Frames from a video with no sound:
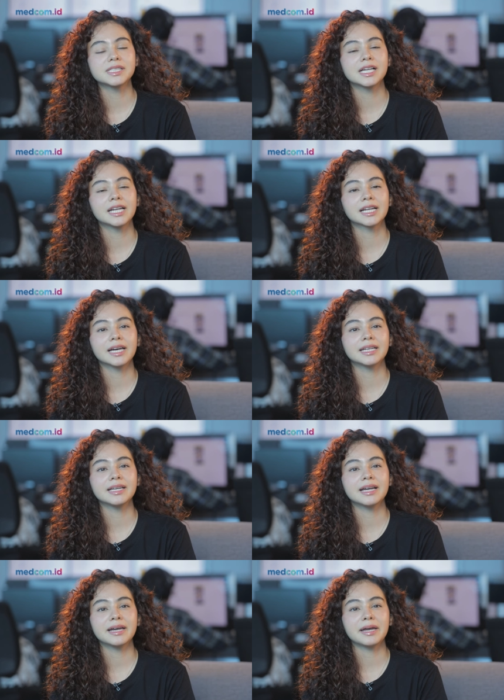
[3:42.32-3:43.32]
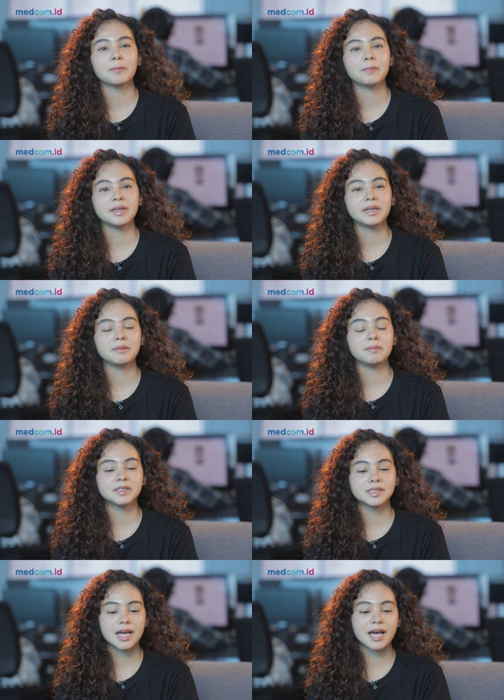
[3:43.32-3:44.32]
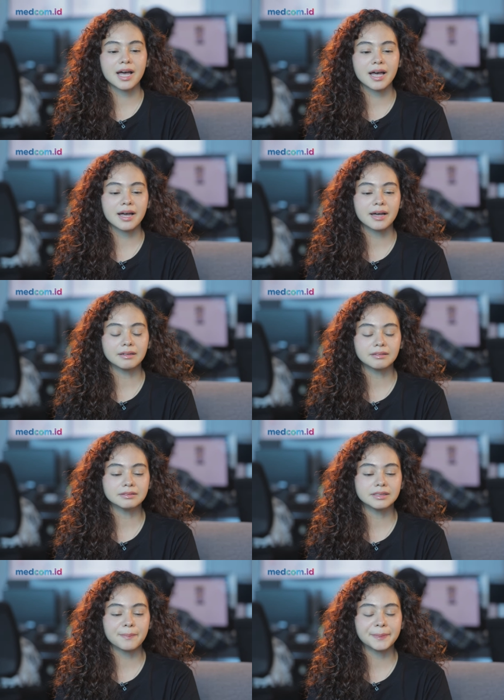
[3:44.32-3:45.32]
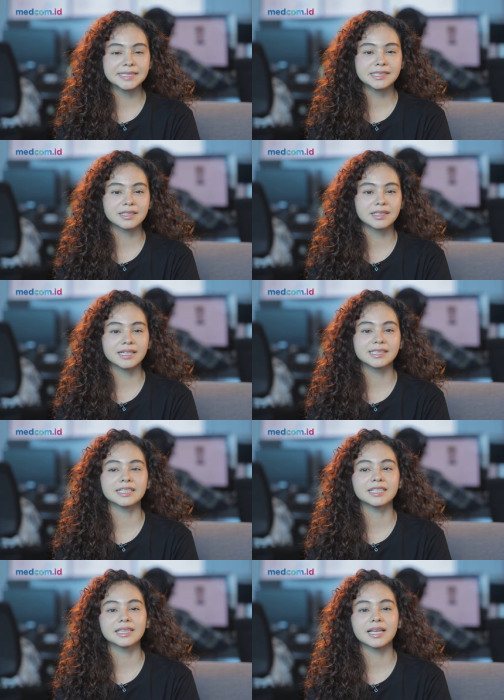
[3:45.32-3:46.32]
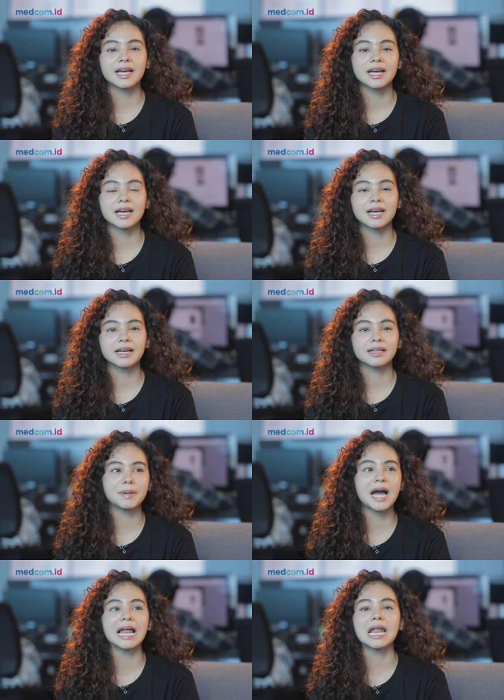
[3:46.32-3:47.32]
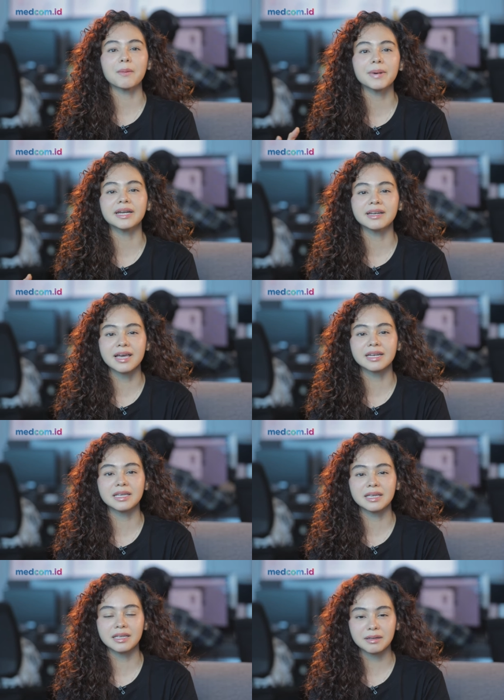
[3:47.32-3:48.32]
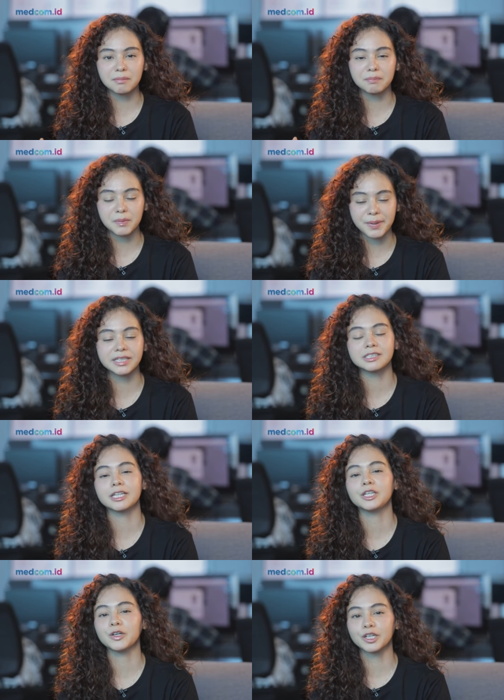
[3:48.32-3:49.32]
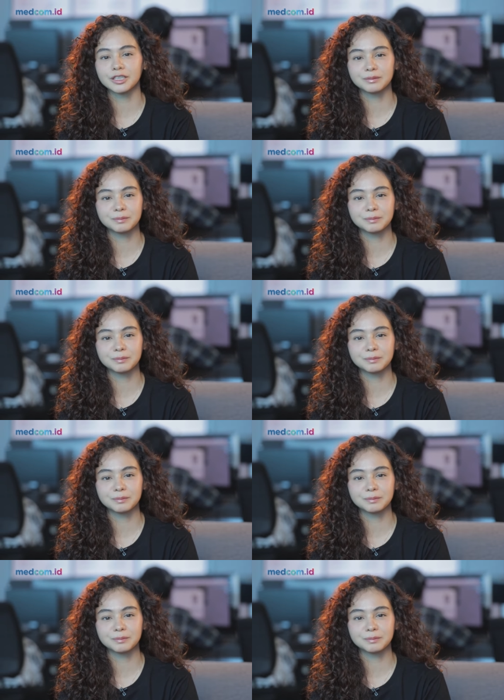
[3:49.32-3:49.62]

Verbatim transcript: menjalankannya, happy bisa dapat cerita-cerita pengalaman dari pemain senior.